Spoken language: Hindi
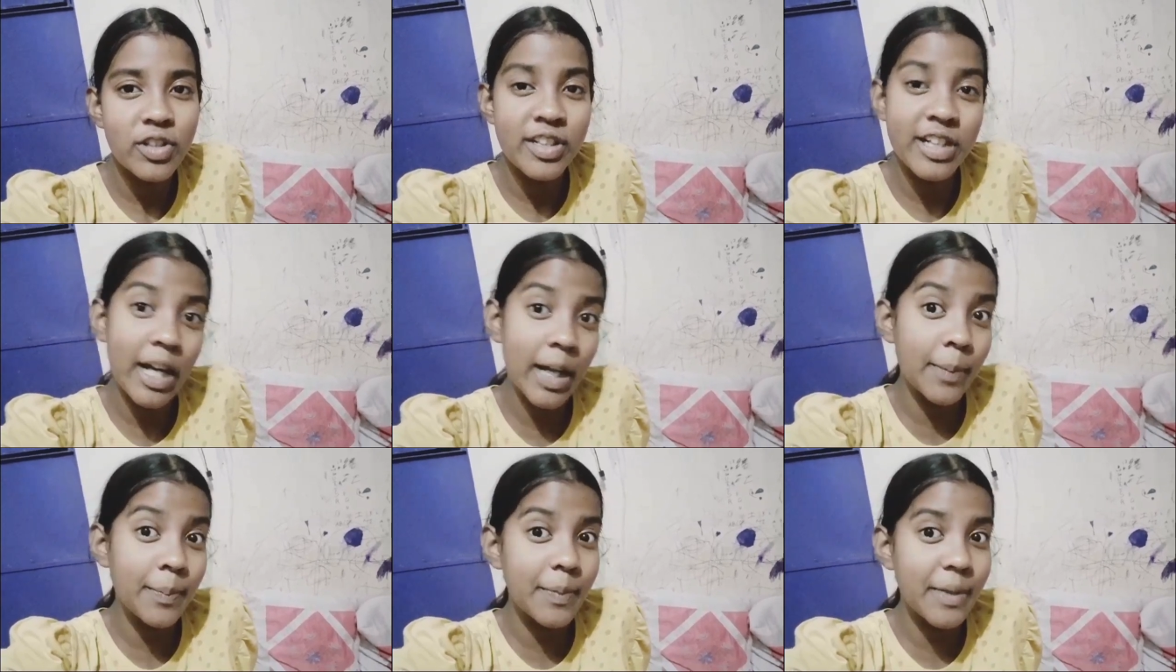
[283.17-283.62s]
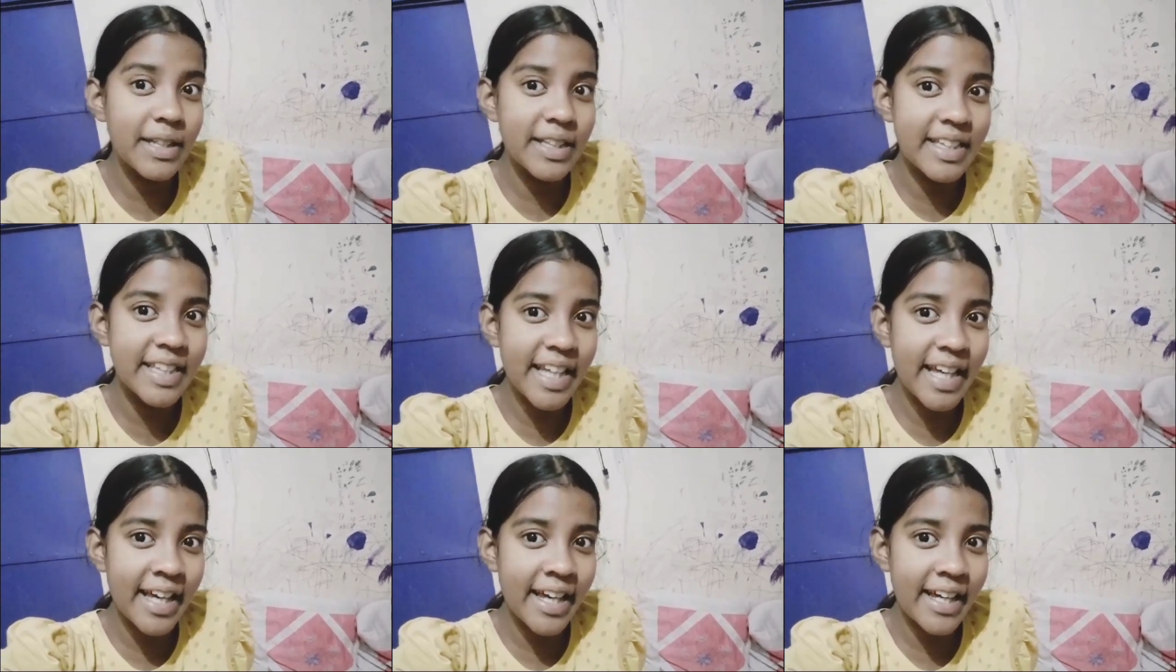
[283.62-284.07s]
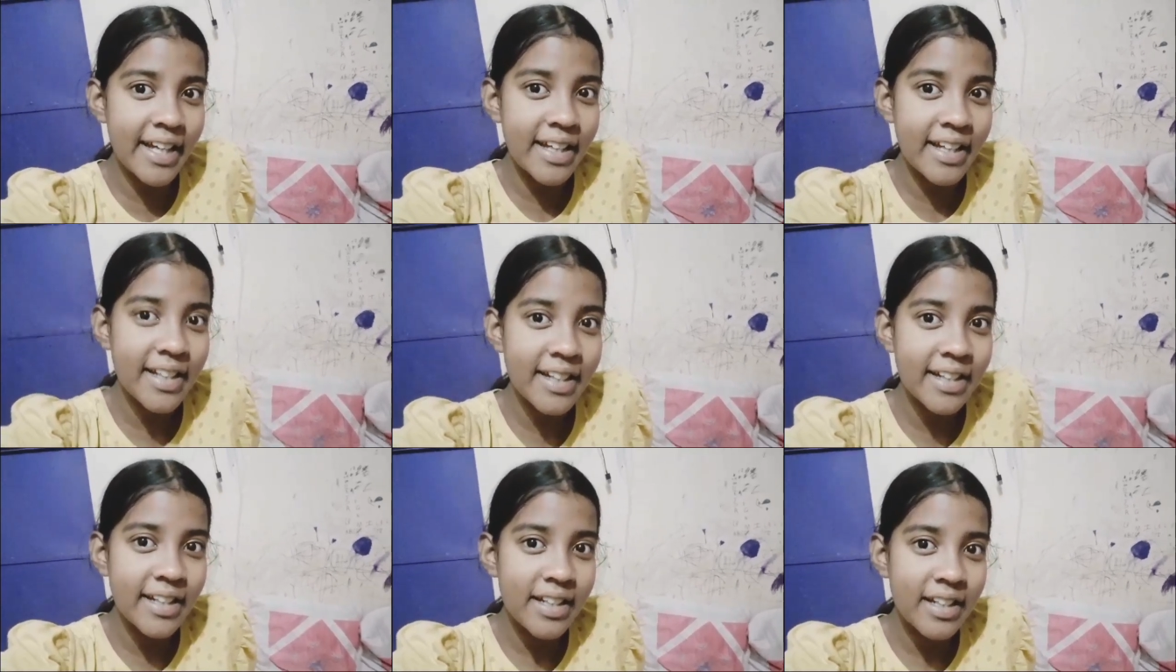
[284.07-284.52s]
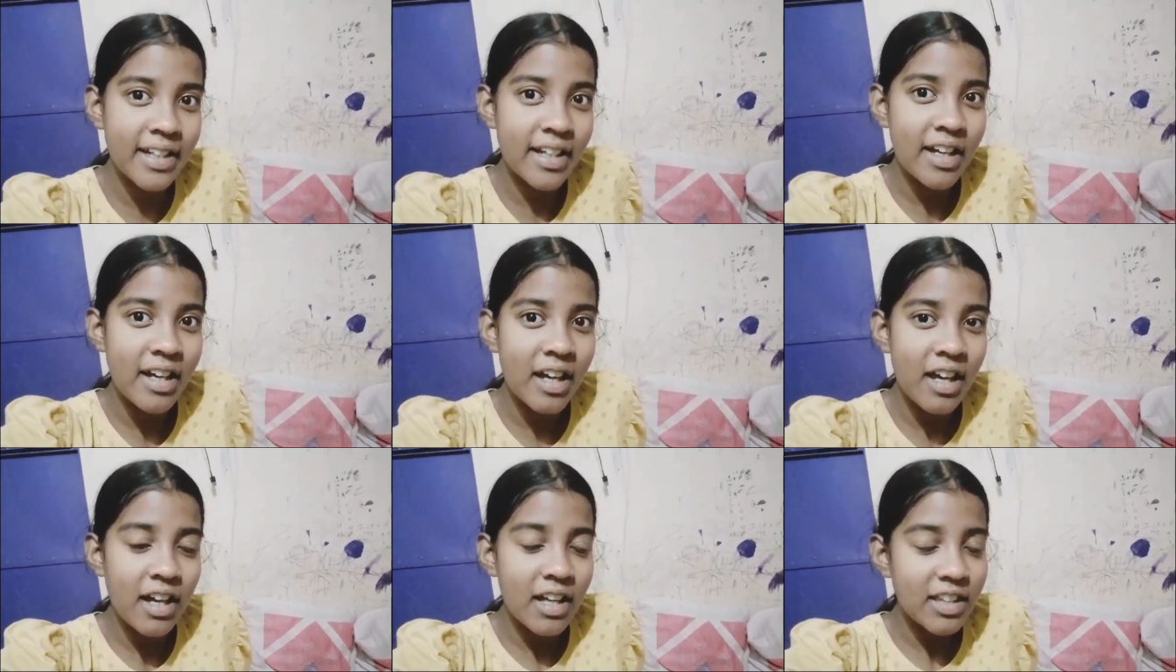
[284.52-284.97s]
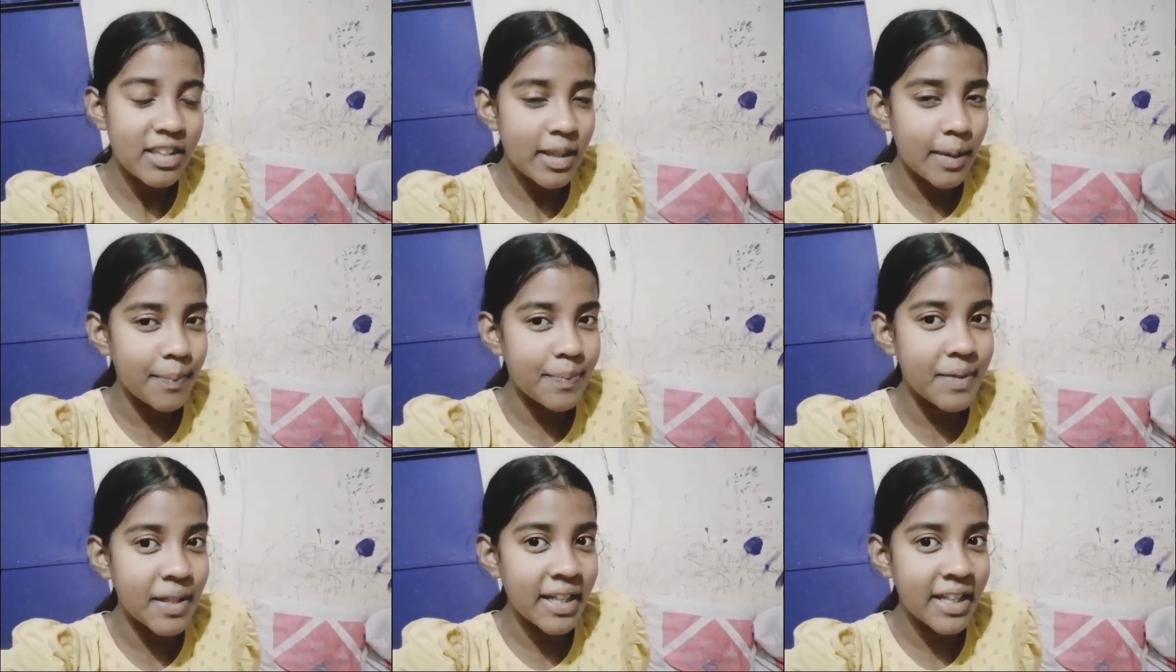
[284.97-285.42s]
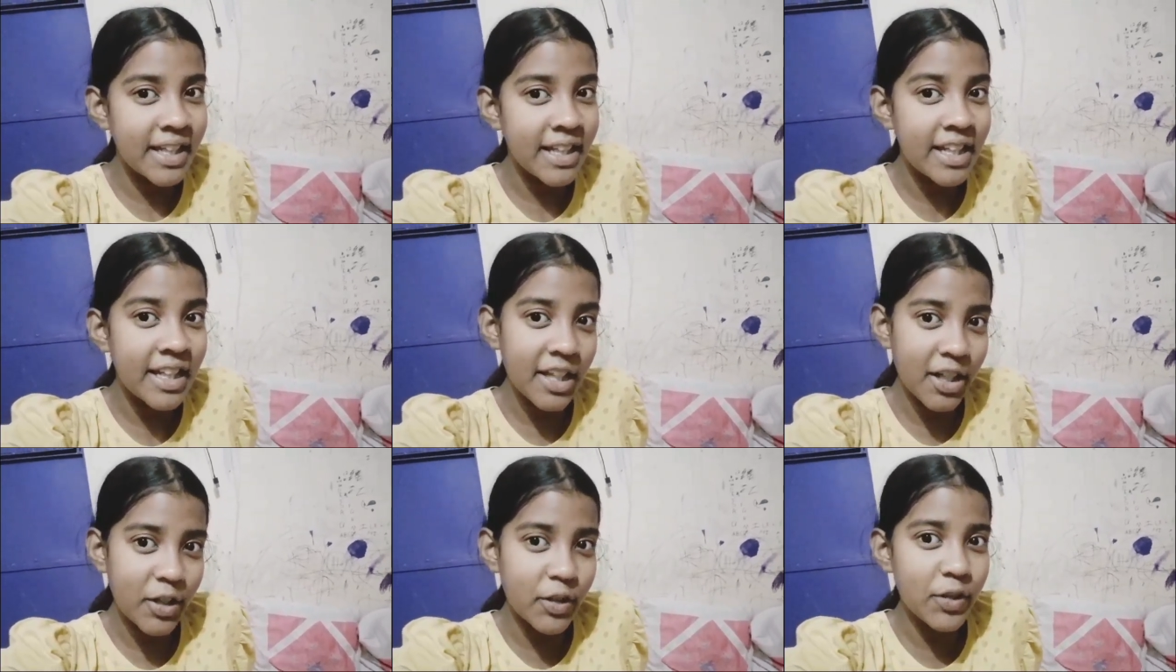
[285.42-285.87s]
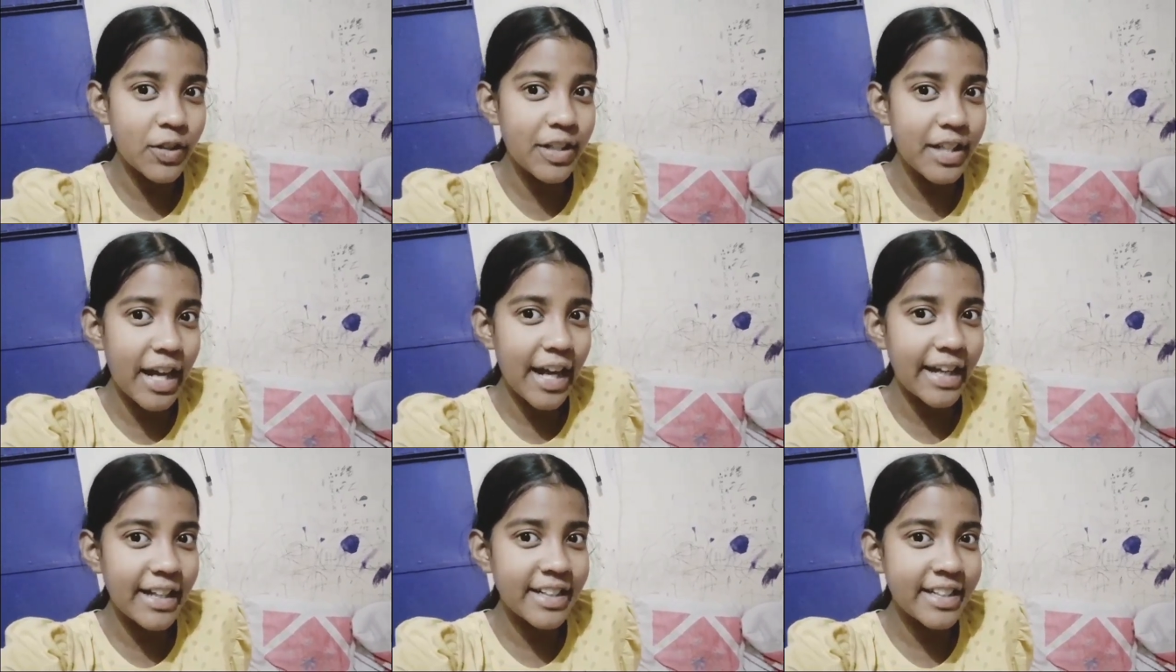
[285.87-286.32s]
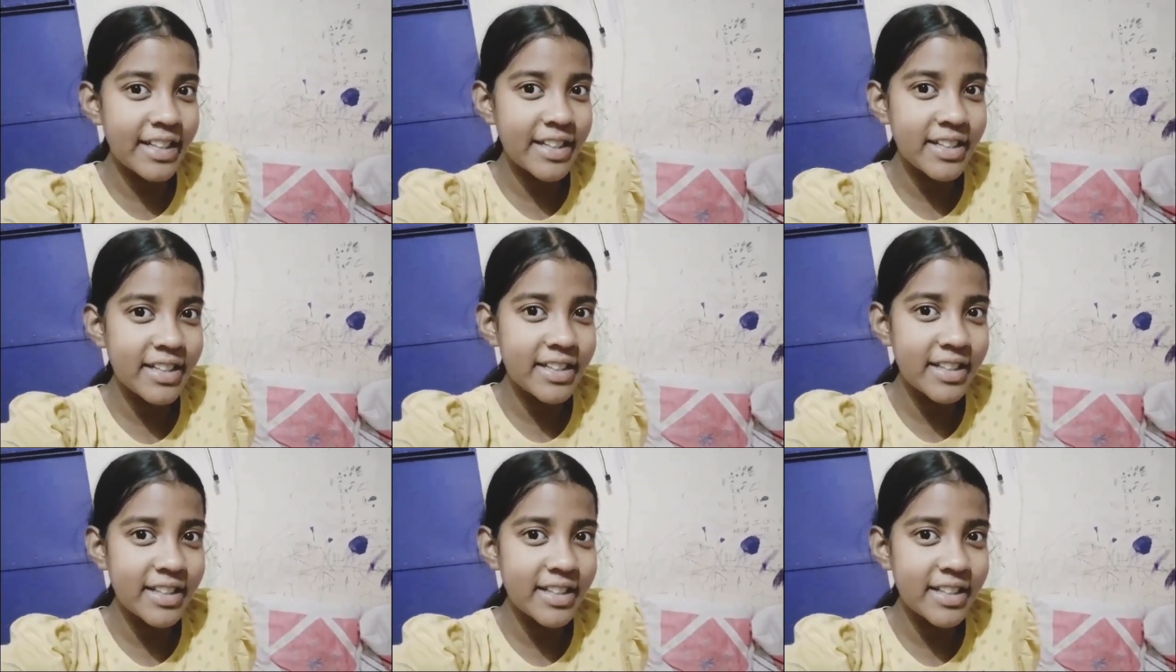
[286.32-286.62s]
कल मिलते हैं तब तक के लिए गुड नाइट